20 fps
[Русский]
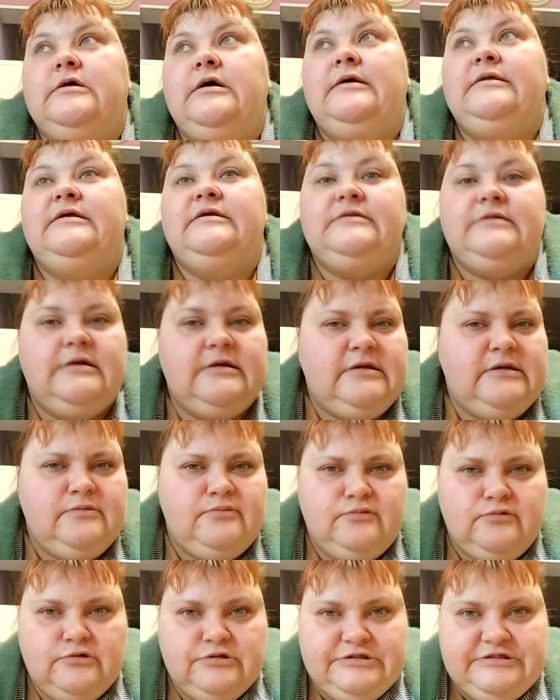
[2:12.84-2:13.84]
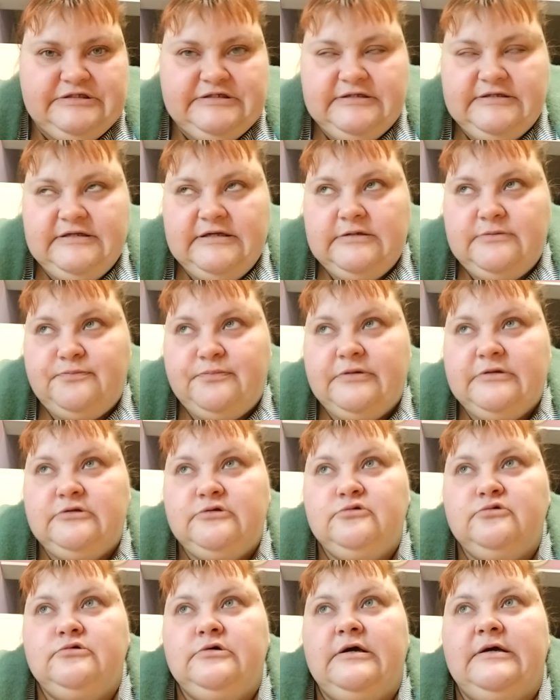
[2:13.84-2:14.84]
Она так и будет сидеть.
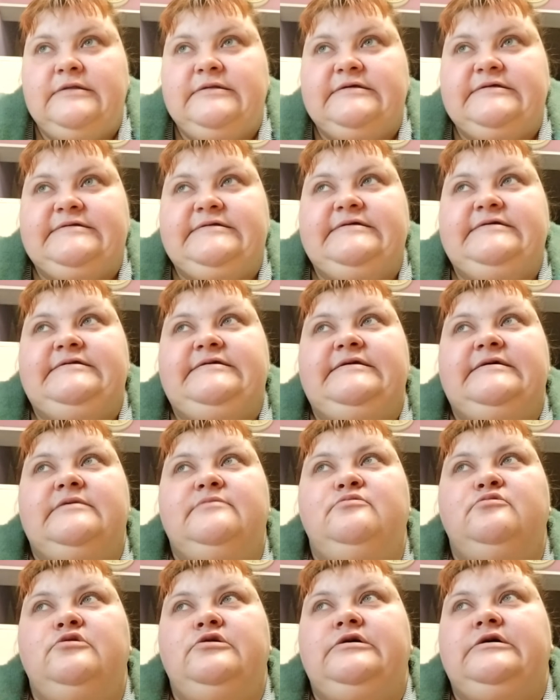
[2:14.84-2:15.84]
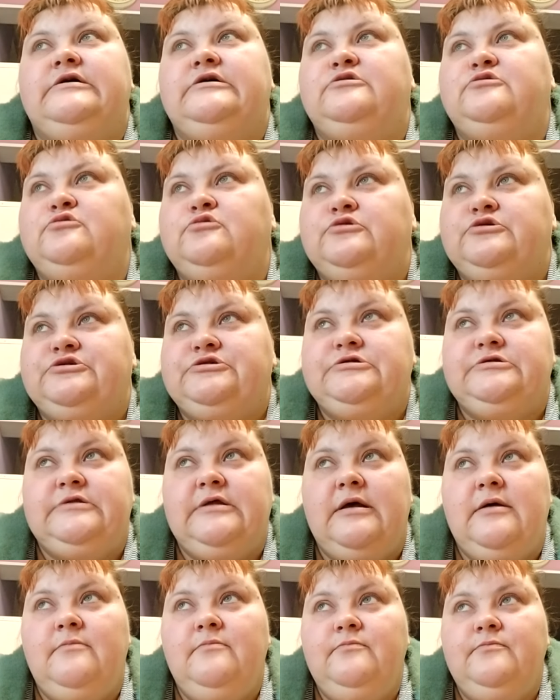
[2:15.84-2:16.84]
Подруга Анастасия Бойко тоже
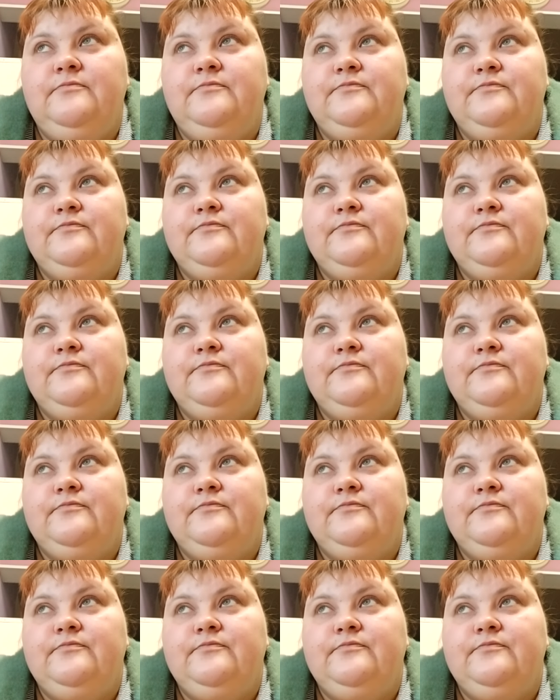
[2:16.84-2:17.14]
там.